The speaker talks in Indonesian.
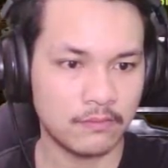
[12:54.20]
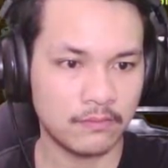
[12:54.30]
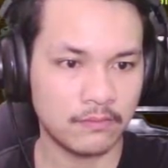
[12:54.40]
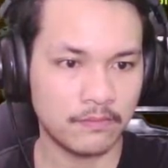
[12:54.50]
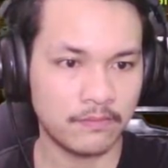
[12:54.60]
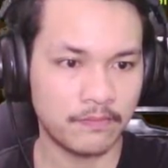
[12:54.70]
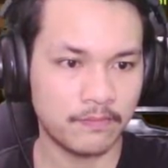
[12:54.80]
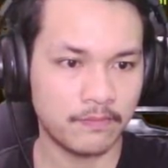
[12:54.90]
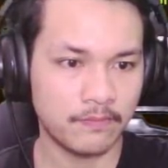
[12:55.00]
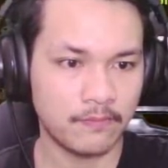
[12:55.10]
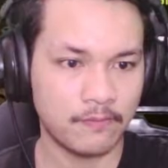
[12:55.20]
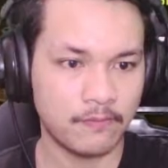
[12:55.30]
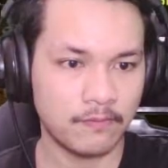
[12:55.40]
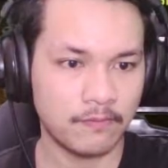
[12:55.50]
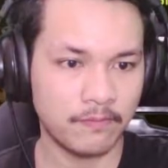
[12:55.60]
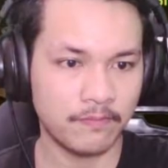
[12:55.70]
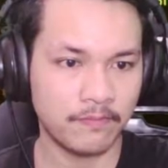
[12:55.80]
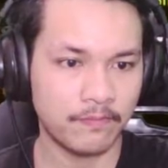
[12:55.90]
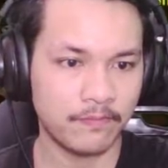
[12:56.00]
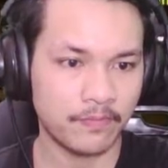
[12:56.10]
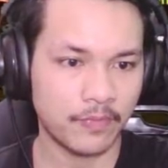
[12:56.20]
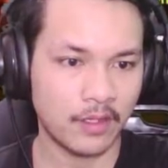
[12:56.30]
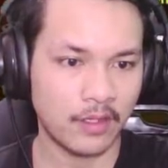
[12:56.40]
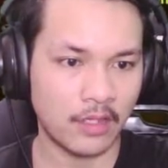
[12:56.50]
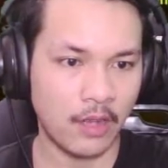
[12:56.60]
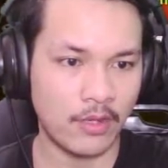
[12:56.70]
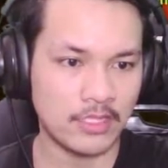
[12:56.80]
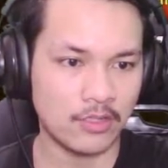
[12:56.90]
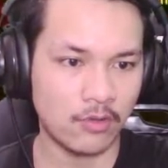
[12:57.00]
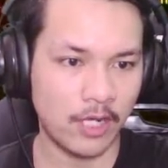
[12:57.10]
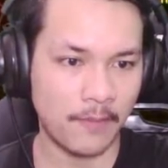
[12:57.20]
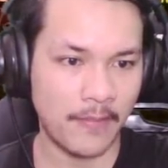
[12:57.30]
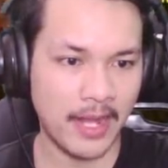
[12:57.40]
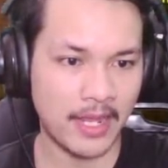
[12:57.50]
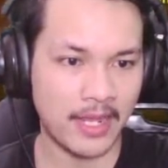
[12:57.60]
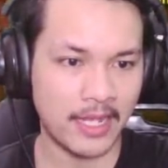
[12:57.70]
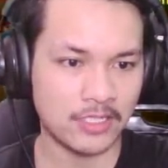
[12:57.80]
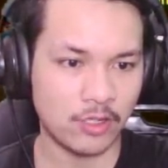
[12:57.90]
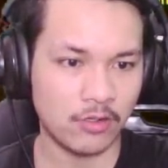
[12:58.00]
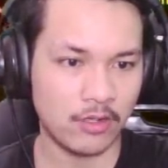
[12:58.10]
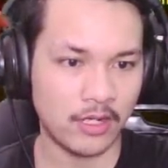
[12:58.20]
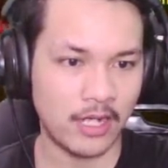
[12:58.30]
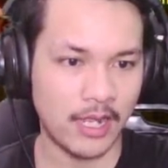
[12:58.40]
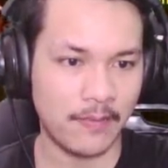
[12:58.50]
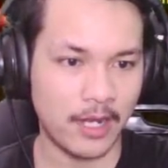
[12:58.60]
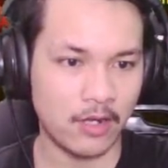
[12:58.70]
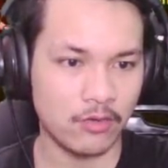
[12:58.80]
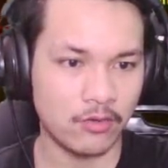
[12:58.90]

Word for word: Hmm. Hmm. Awas lu kena pala, headshot hilang kepala lu.